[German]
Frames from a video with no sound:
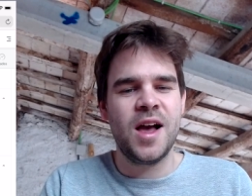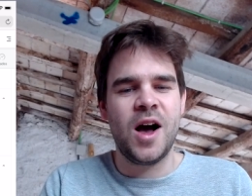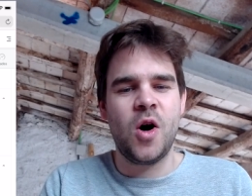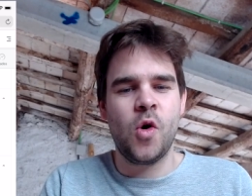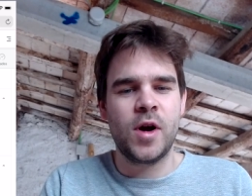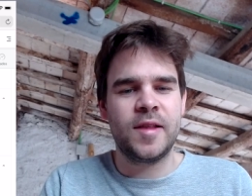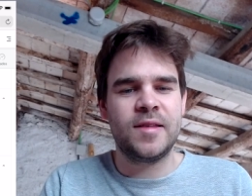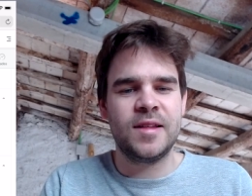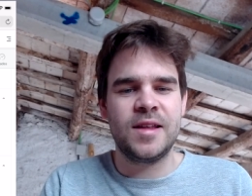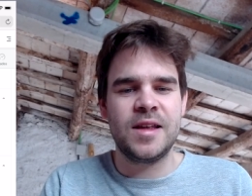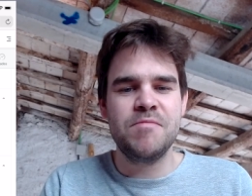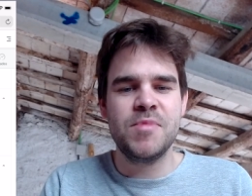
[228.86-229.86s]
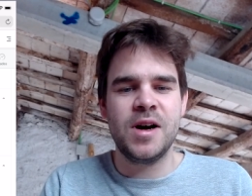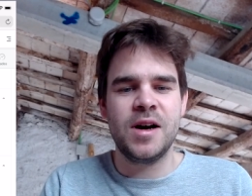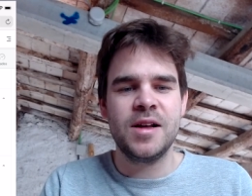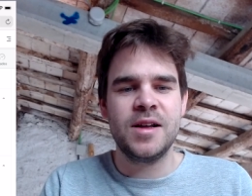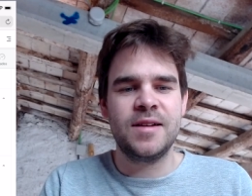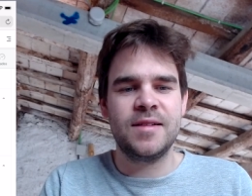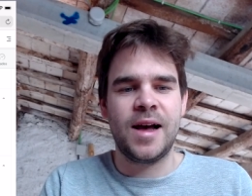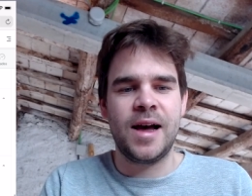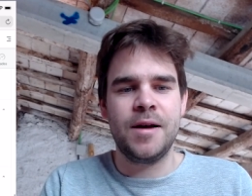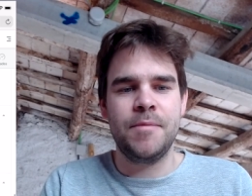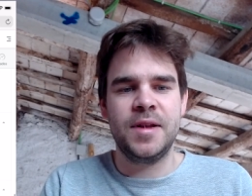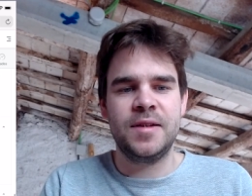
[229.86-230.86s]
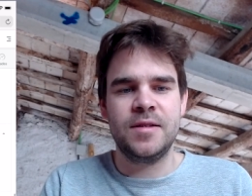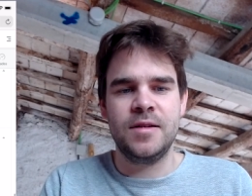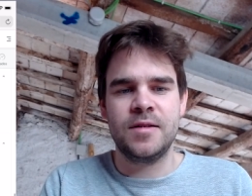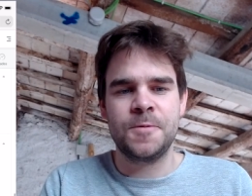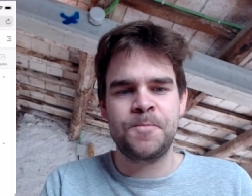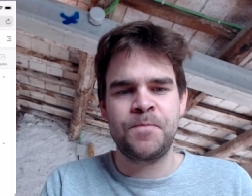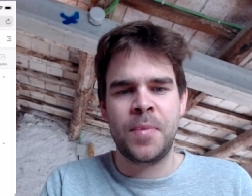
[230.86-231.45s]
auch jetzt nicht immer das allerbeste ist.